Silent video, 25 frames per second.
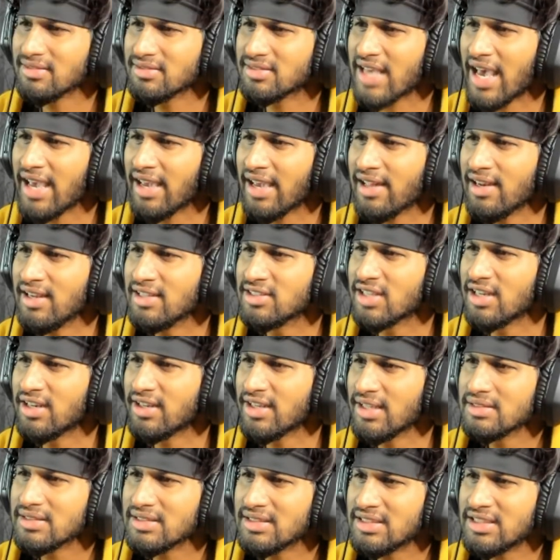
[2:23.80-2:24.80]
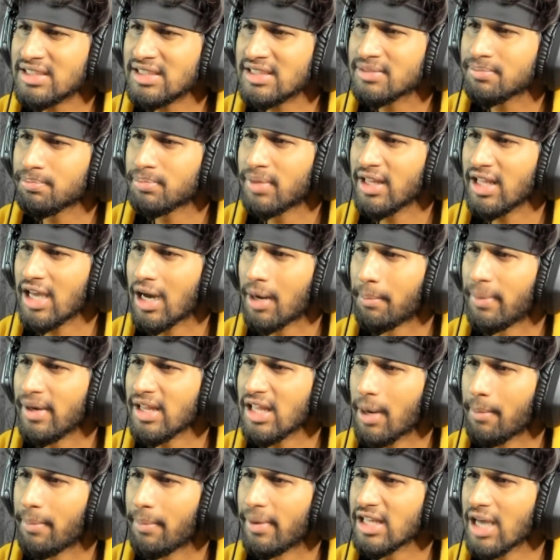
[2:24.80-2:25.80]
साइकिल नहीं चल रही बढ़िया
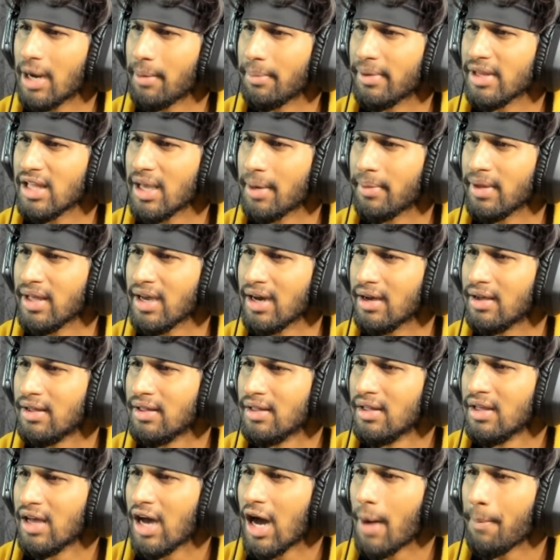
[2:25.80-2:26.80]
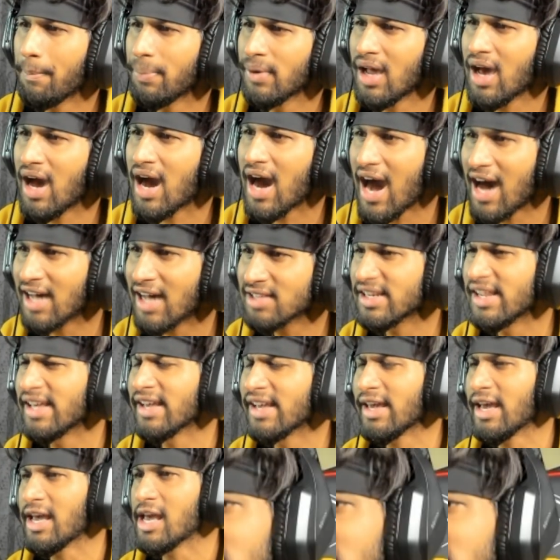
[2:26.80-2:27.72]
बढ़िया बढ़िया बढ़िया बढ़िया अपना हाथ लेके